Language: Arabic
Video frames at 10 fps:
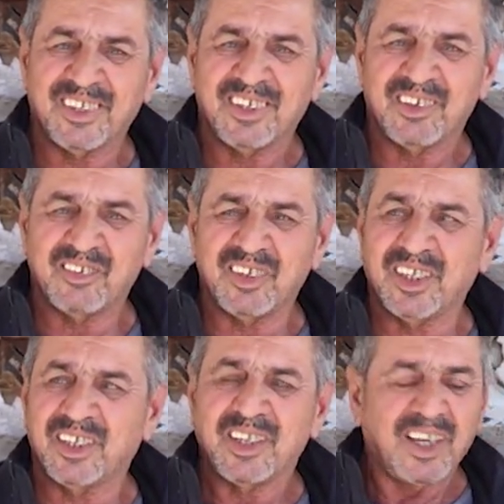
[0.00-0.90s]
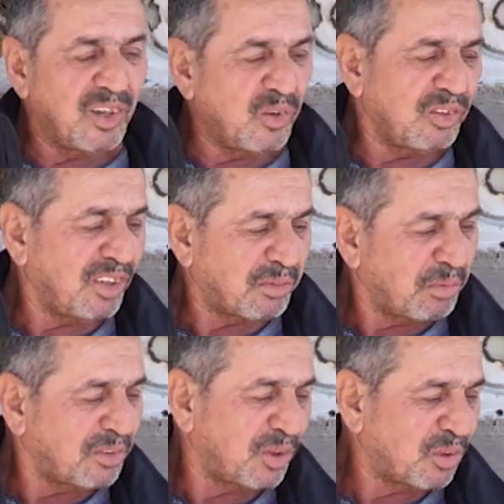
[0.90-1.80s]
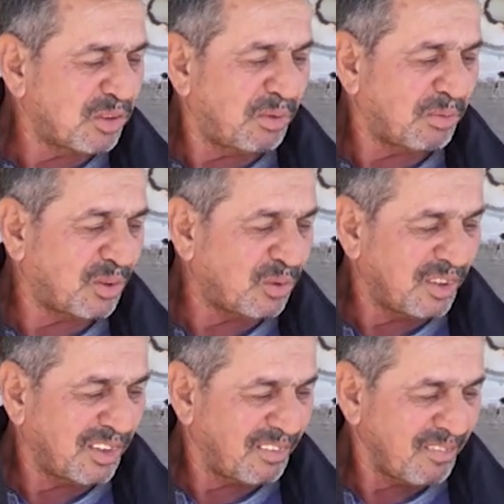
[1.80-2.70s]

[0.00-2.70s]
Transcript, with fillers: نعم زين اقول شو شو مسوي كل شيء ما مسوي